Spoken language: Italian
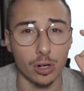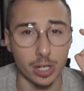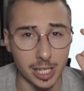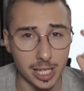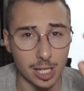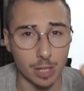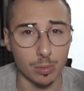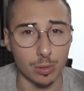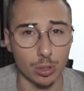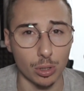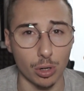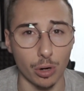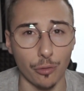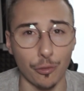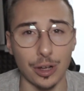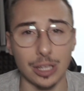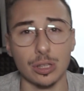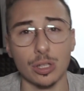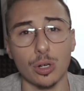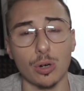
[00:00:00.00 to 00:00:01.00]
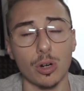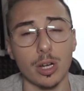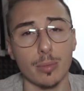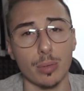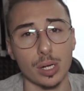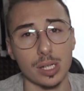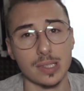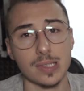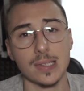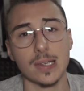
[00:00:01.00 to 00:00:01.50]
liquido che ho fatto in
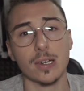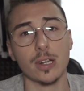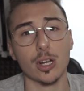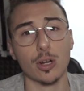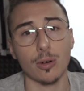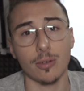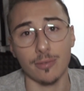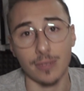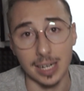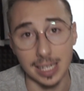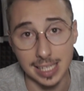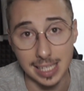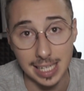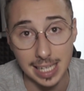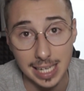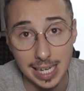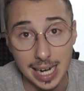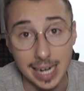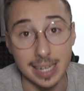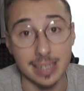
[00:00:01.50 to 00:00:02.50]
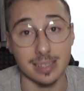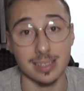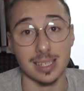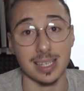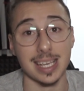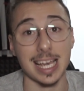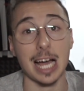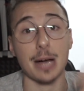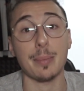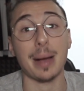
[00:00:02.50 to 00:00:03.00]
collaborazione con Valkyria che
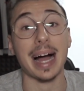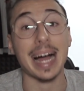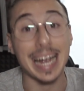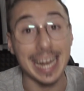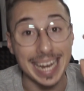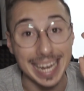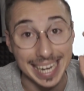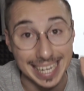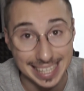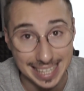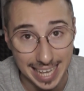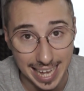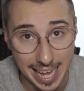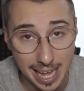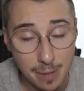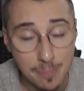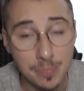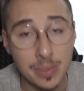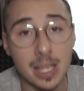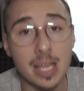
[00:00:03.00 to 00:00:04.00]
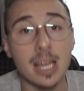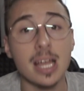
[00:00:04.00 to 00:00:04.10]
si chiama Kedè.